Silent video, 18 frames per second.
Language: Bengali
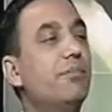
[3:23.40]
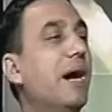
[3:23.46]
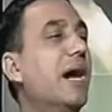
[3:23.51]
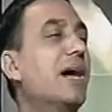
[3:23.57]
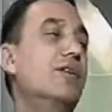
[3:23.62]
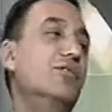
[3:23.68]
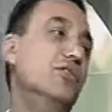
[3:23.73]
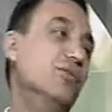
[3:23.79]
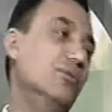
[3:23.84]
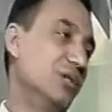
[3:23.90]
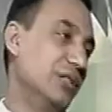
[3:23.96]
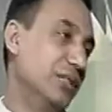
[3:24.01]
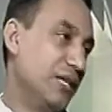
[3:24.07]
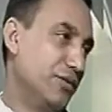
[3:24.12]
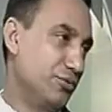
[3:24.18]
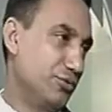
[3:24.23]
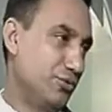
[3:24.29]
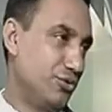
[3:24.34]
ভাগ্য
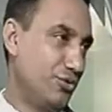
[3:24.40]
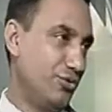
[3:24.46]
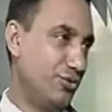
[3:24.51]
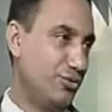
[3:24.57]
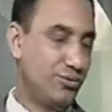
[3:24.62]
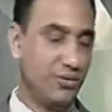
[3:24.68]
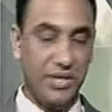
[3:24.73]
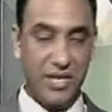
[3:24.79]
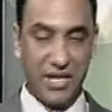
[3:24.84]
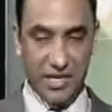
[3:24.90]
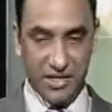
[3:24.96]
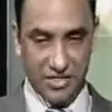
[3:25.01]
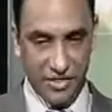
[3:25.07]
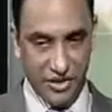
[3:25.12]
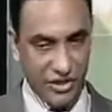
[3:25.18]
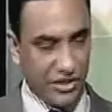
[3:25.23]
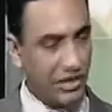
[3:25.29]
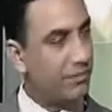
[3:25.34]
বদলানোর জন্য
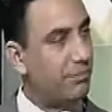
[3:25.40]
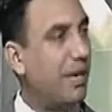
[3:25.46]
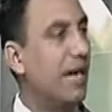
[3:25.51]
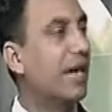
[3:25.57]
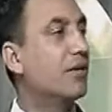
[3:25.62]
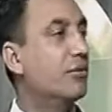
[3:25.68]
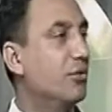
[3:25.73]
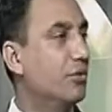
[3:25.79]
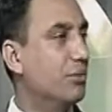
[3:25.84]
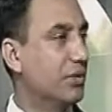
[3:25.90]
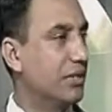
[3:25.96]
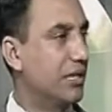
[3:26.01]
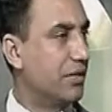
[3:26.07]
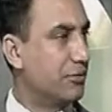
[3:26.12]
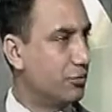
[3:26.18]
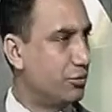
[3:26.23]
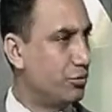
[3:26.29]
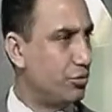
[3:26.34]
দেশের ভাগ্য
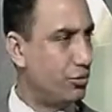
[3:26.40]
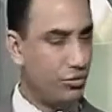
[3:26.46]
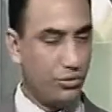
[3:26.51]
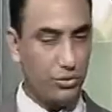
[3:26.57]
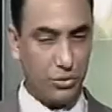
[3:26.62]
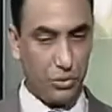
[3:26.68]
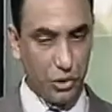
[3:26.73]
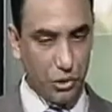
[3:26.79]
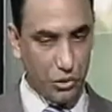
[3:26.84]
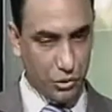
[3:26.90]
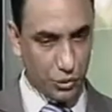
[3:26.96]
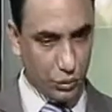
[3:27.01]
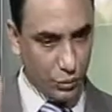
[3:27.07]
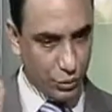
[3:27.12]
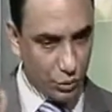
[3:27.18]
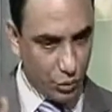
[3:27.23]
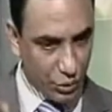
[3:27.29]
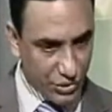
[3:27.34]
বদলানোর জন্য
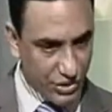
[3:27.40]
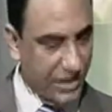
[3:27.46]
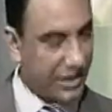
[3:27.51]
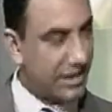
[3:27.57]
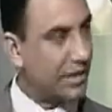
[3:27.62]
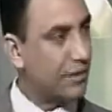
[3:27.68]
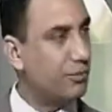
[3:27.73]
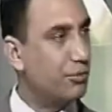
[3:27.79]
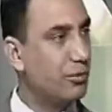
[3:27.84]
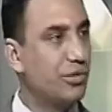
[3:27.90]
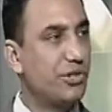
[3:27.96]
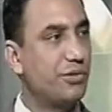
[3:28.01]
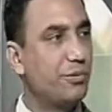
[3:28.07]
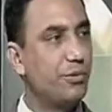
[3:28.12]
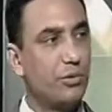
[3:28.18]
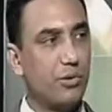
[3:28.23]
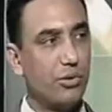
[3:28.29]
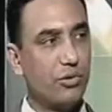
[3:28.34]
সুন্দর চিন্তার
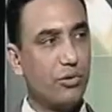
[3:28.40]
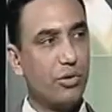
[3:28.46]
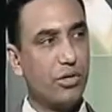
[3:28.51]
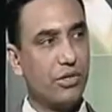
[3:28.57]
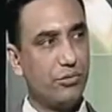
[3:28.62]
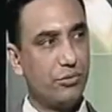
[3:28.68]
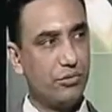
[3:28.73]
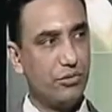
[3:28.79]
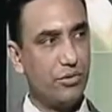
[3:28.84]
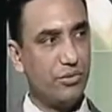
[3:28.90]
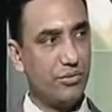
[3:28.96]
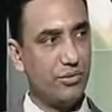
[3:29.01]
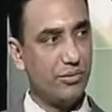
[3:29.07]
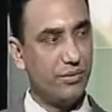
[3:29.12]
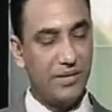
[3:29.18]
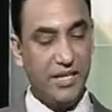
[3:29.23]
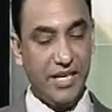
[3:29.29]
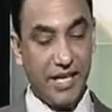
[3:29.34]
পরিস্ফুটন ঘটানোর জন্য
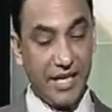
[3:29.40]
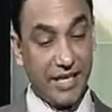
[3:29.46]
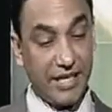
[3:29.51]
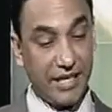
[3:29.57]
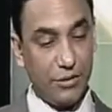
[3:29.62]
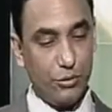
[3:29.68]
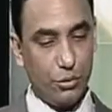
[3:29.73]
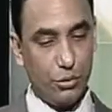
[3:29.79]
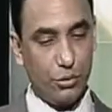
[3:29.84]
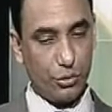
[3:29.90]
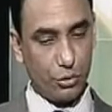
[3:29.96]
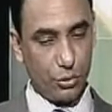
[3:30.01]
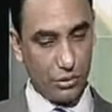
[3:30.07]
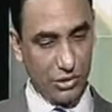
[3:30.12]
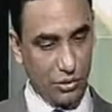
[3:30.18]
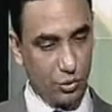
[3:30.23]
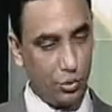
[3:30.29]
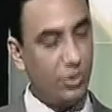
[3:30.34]
কিন্তু গত
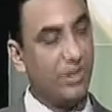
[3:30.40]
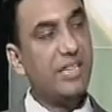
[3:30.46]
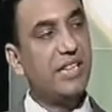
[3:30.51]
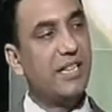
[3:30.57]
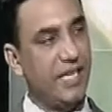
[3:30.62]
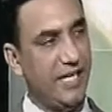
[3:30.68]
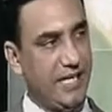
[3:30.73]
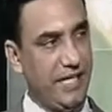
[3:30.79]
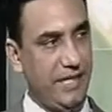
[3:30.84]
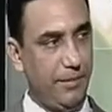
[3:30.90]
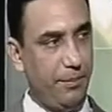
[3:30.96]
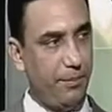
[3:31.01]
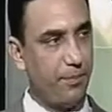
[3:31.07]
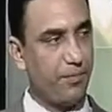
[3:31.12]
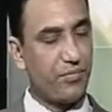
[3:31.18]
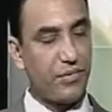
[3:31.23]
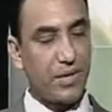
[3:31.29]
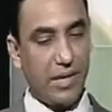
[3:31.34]
কিছুদিন থেকে
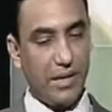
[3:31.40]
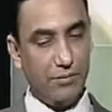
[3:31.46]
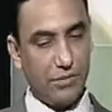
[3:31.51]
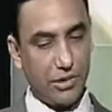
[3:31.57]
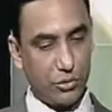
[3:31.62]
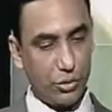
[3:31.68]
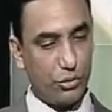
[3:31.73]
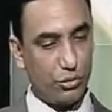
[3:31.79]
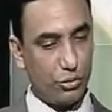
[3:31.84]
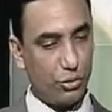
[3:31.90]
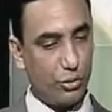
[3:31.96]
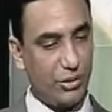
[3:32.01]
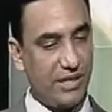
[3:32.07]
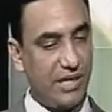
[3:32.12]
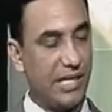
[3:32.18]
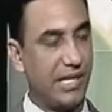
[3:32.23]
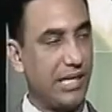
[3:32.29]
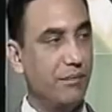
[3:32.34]
আমরা সংসদে
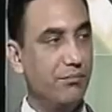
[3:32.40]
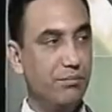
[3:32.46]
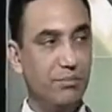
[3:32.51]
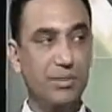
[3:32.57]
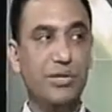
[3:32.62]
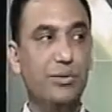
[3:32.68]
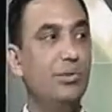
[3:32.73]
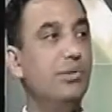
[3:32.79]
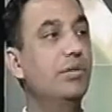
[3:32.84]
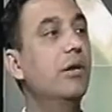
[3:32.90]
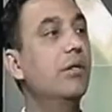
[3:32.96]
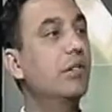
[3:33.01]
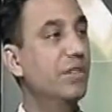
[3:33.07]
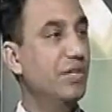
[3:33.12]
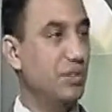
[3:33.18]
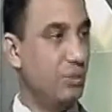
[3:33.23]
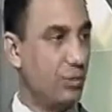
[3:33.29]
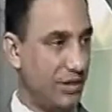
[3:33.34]
দেখলাম বিরোধী দল
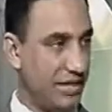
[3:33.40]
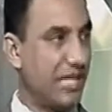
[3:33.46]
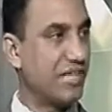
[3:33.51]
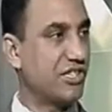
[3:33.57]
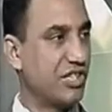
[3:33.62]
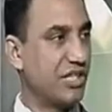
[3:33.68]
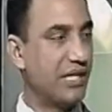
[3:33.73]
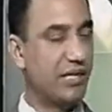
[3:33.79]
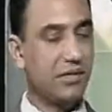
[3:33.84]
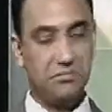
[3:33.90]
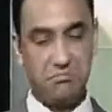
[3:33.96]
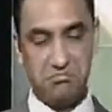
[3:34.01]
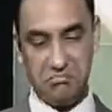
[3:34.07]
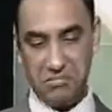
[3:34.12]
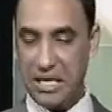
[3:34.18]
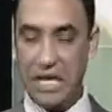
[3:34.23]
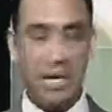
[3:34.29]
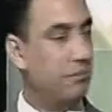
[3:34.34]
দীর্ঘদিন আসে না
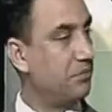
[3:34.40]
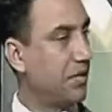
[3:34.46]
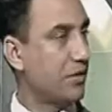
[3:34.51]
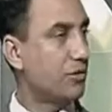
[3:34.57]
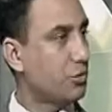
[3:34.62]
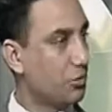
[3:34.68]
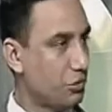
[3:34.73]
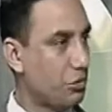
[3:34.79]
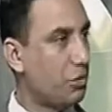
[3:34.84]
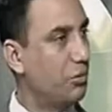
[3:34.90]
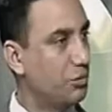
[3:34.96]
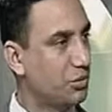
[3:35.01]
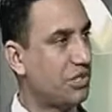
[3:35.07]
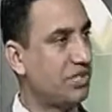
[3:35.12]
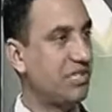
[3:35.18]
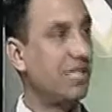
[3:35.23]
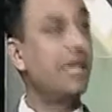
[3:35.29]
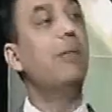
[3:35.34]
আমরা যখন
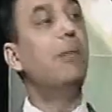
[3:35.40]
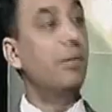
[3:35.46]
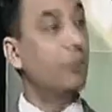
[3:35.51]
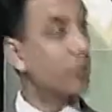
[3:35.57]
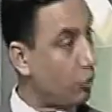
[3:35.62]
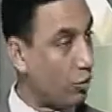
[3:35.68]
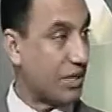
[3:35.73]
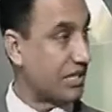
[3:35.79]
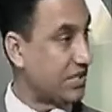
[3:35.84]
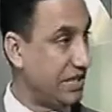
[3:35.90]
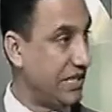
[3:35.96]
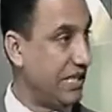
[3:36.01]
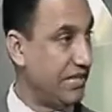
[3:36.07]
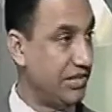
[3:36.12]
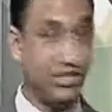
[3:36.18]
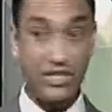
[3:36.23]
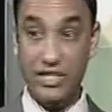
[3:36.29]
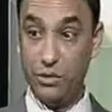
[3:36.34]
ক্ষমতা ছিলাম আমরাও আসি
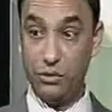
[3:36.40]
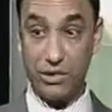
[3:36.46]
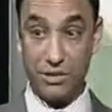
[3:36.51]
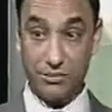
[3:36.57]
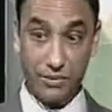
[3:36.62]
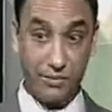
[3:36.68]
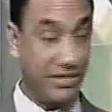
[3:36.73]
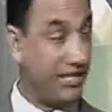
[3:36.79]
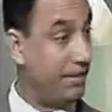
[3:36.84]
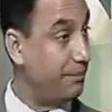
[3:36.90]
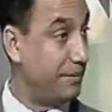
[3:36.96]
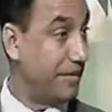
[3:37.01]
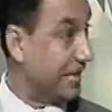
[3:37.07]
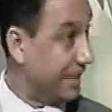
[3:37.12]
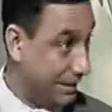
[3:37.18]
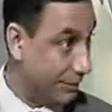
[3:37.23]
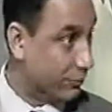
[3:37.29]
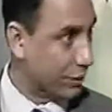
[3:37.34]
নাই সে দোষ আমি বিএনপি
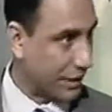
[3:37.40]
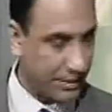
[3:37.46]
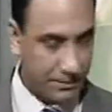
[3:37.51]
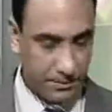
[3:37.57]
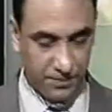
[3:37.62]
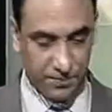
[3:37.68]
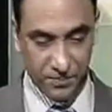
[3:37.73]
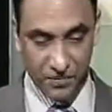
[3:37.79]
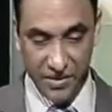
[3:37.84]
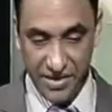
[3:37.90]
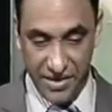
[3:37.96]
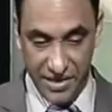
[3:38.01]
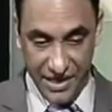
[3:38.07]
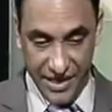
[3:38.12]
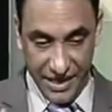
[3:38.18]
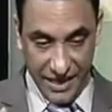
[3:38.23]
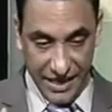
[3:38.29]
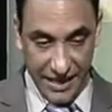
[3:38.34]
কে দেবো না
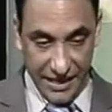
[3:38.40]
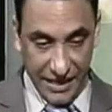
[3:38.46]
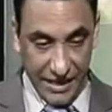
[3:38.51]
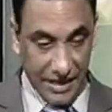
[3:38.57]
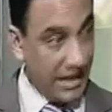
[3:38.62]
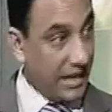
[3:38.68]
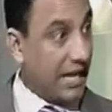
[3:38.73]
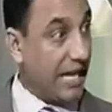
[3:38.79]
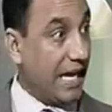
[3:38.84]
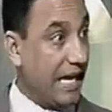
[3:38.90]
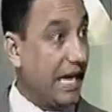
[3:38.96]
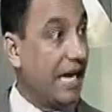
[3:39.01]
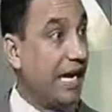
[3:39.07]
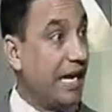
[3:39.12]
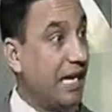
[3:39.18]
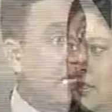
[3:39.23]
এটা আপনাদের চর্চা